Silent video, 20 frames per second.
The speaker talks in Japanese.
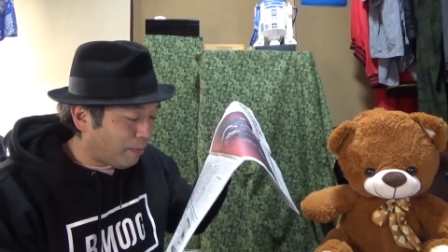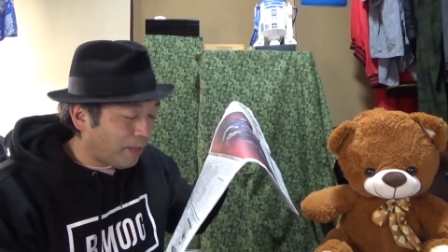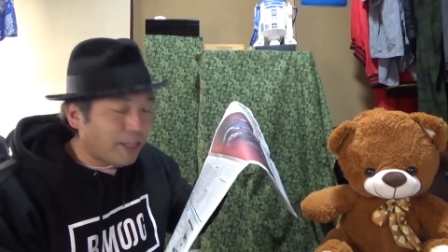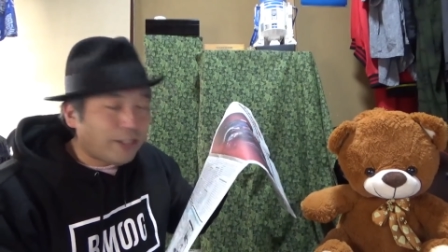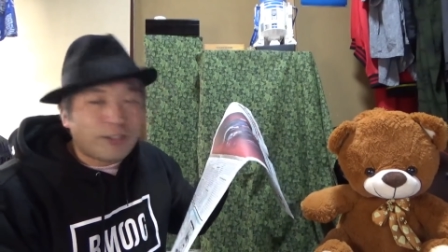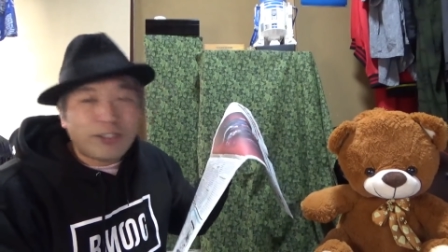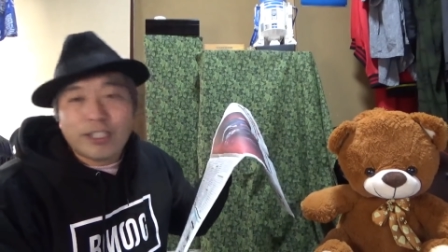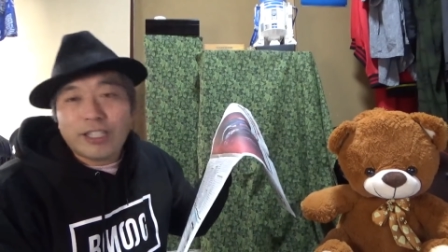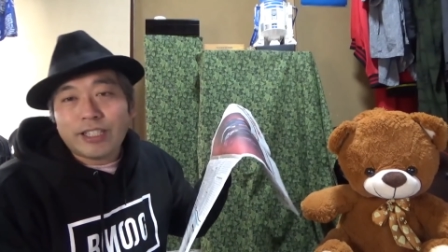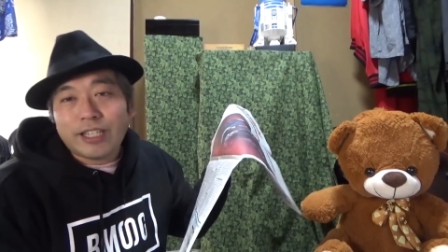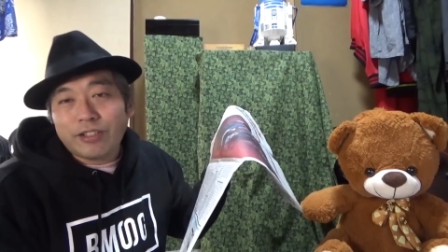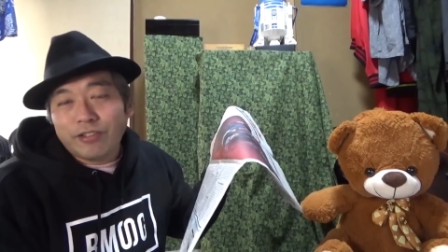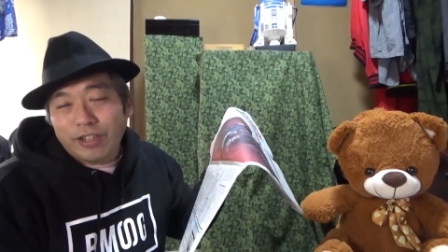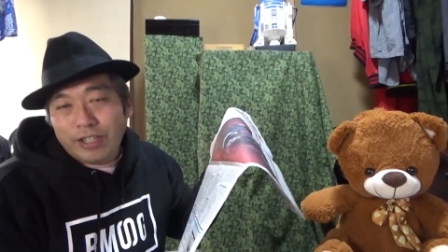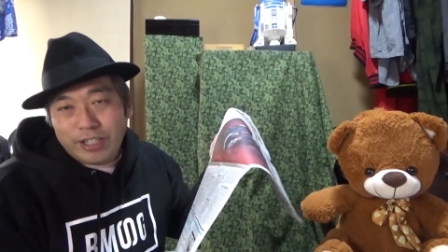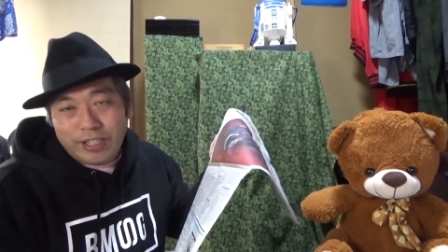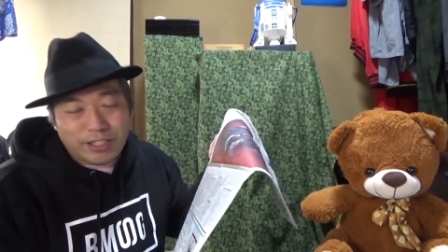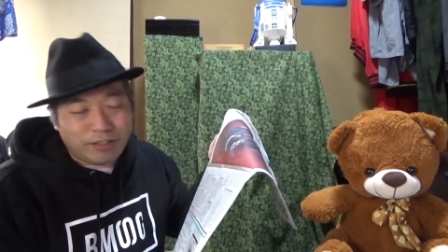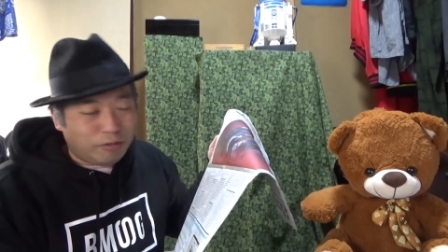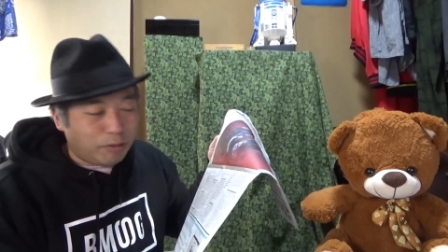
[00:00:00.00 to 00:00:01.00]
まあ、SG さんの
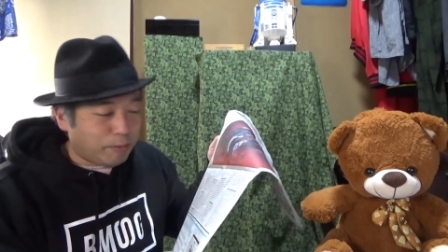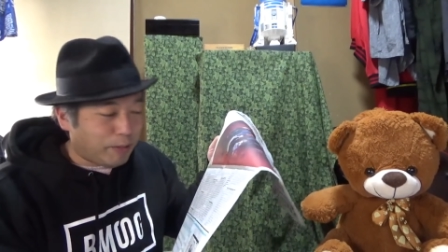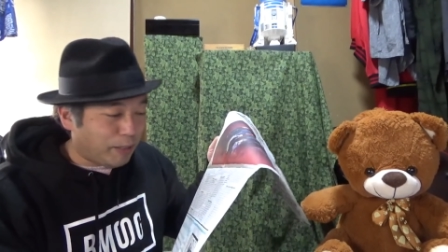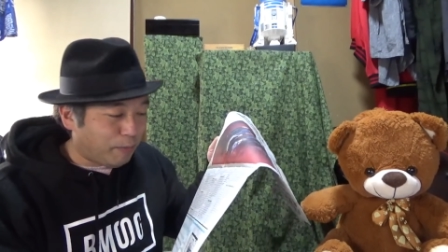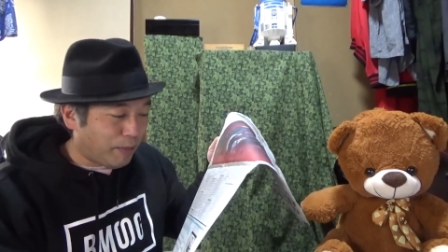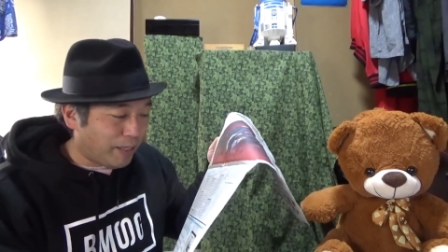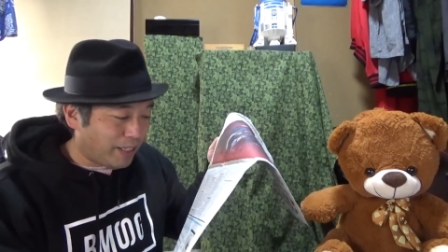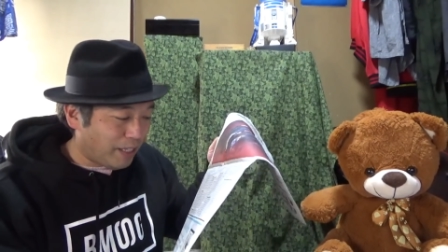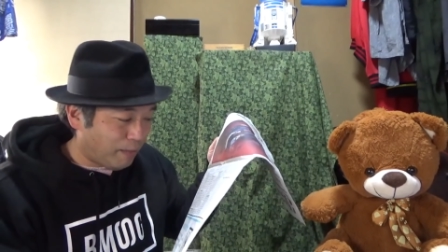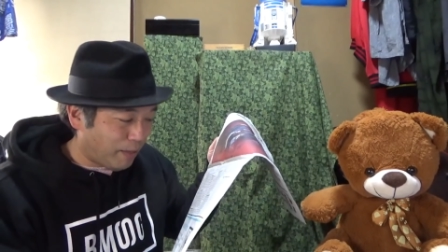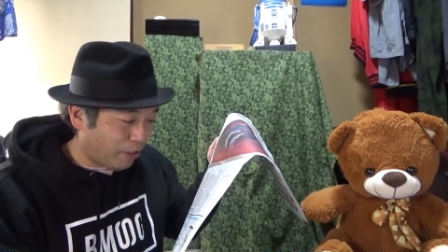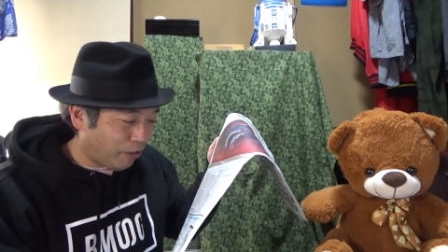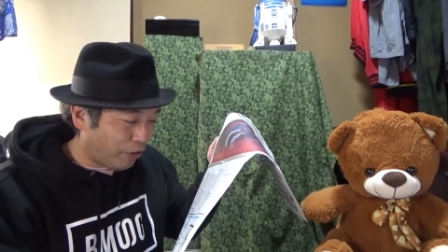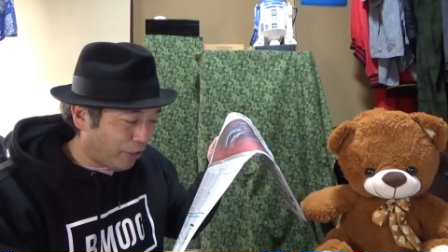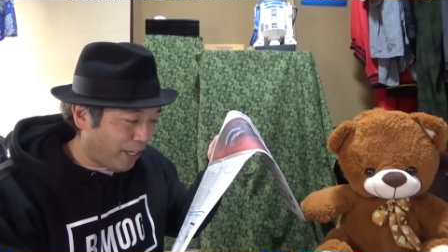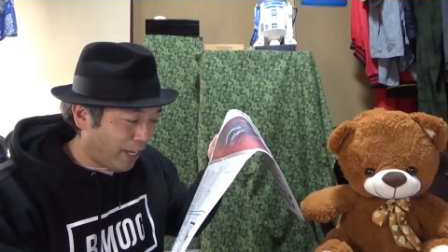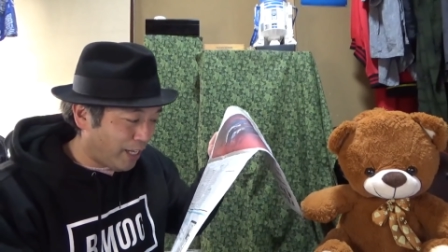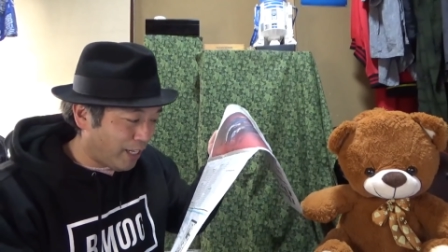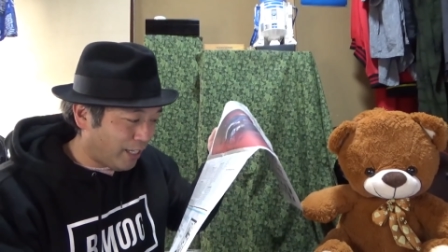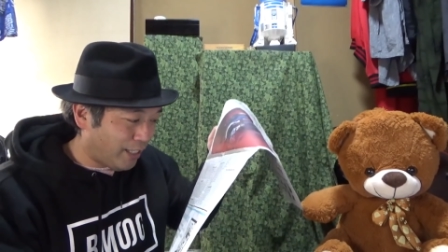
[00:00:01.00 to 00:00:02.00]
話はまたまた別個
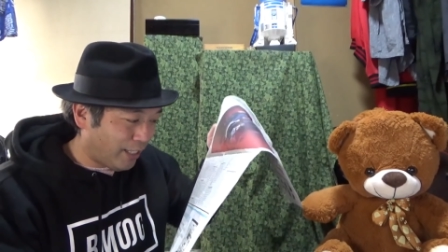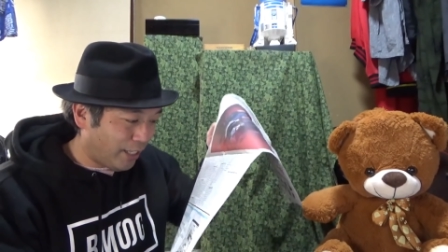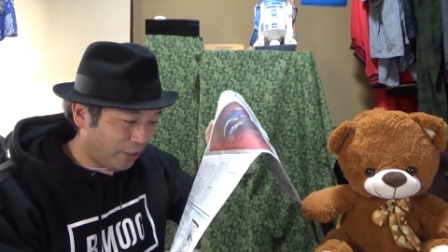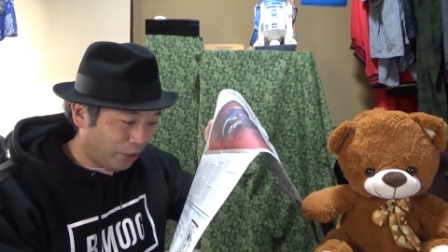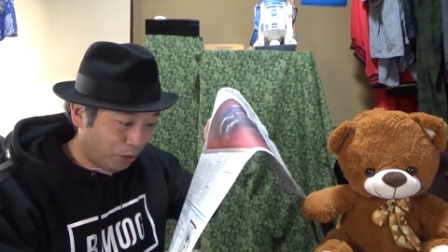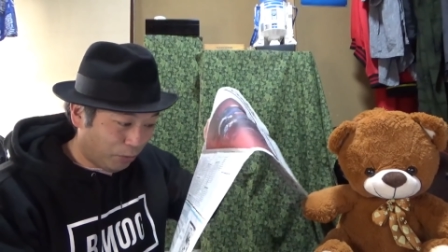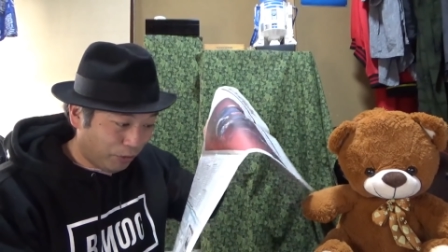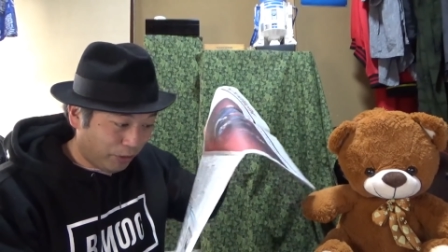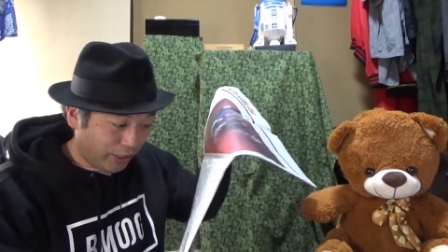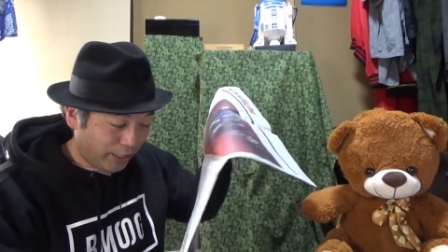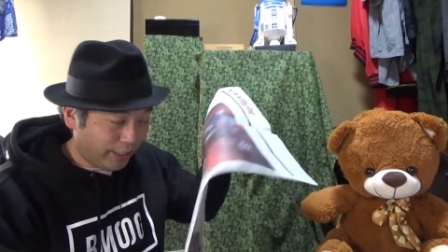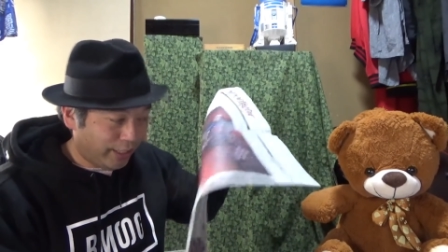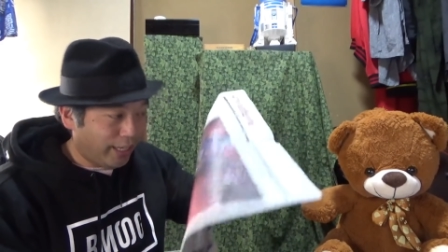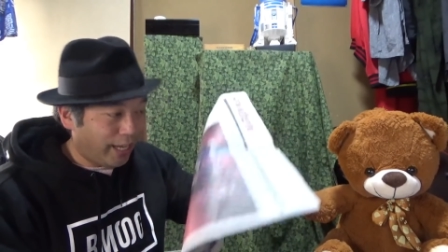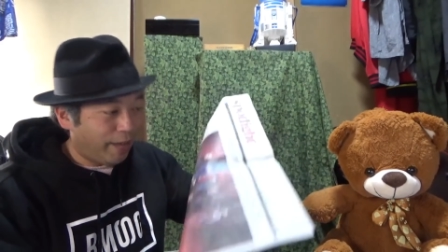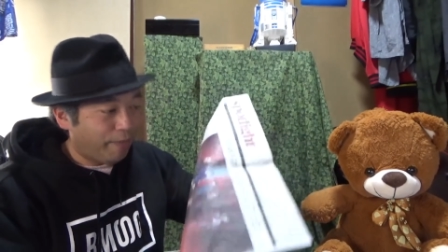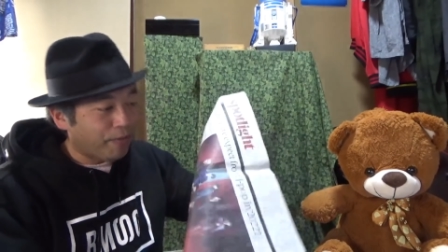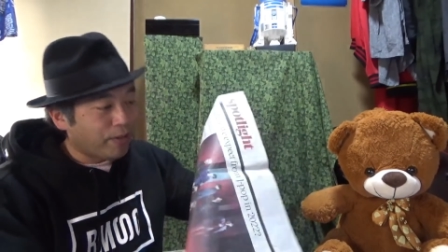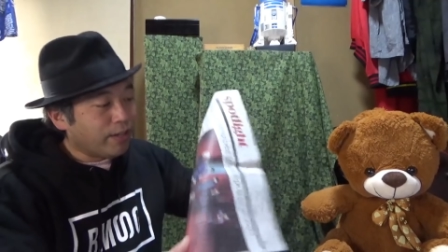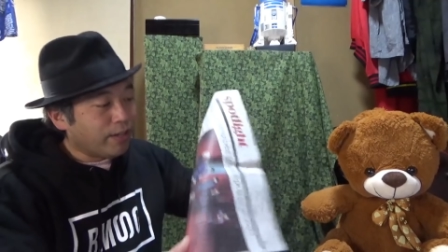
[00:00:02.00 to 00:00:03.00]
で話したいと思うんですが